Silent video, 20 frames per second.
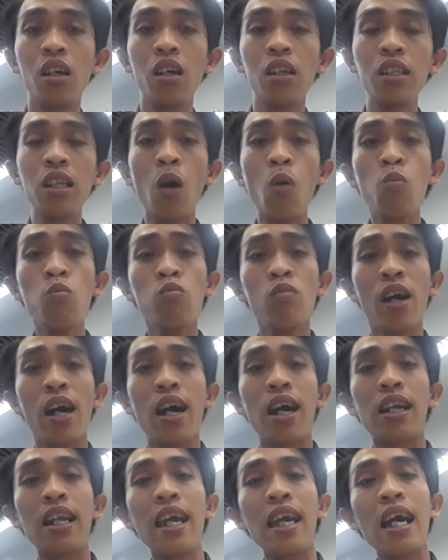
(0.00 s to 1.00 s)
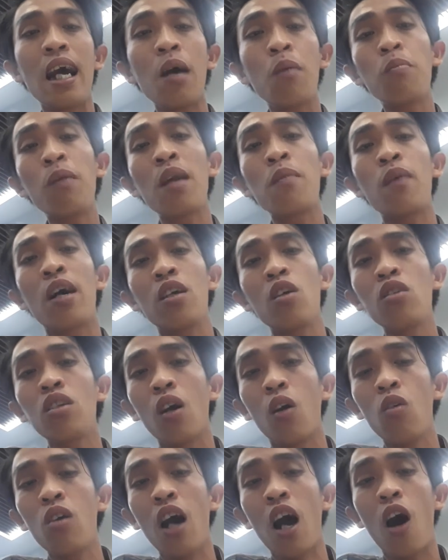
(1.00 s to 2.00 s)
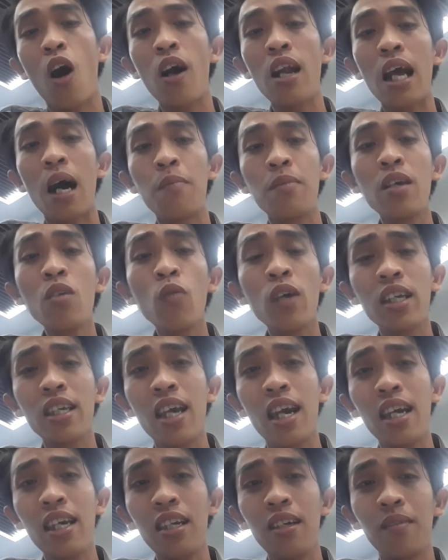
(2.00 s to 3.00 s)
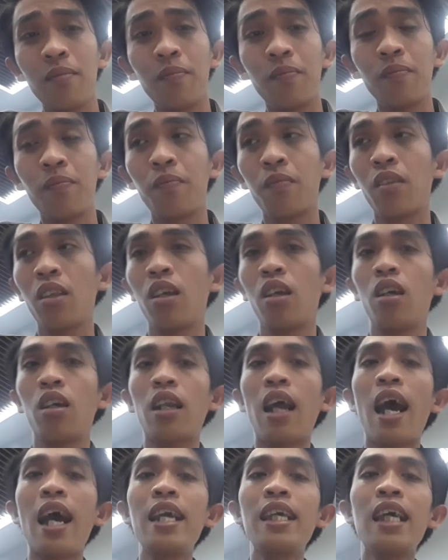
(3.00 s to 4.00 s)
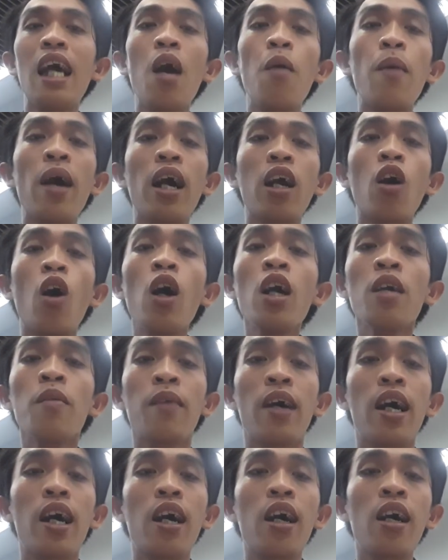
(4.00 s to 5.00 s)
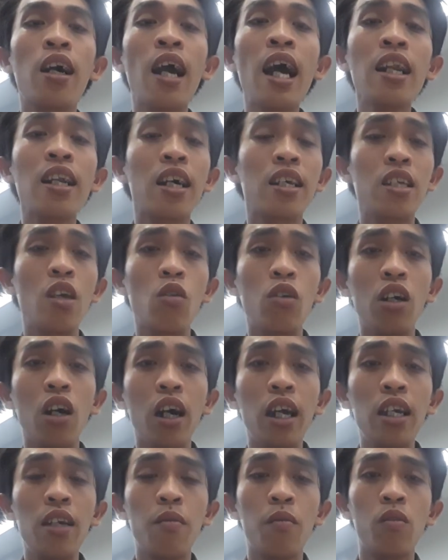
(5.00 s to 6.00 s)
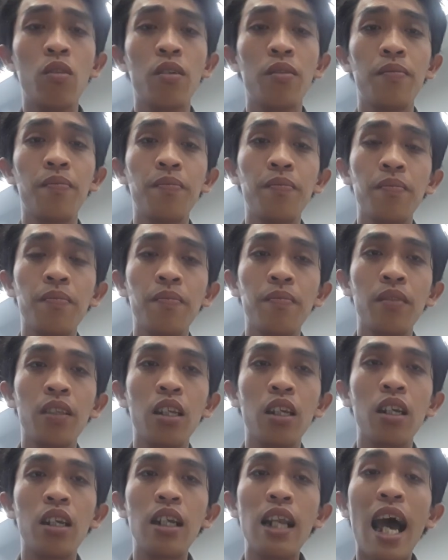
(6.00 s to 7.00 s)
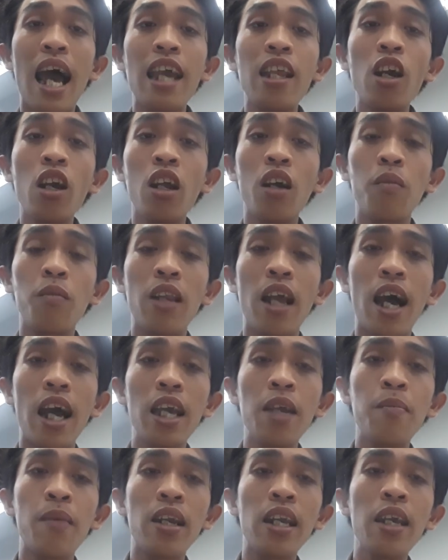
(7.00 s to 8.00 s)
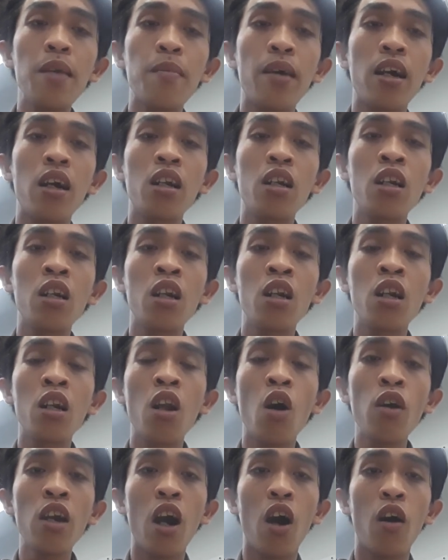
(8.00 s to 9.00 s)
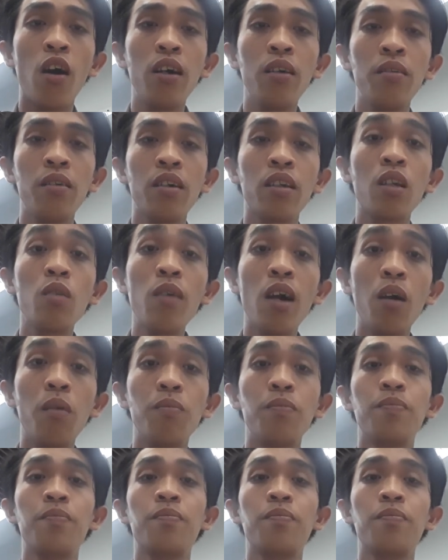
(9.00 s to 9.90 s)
trong mà thiền âm bên bờ vũ trụ họ làm những việc gì tại sao mà có mà rất là nhiều người lại lại mà đi mà nói họ đúng không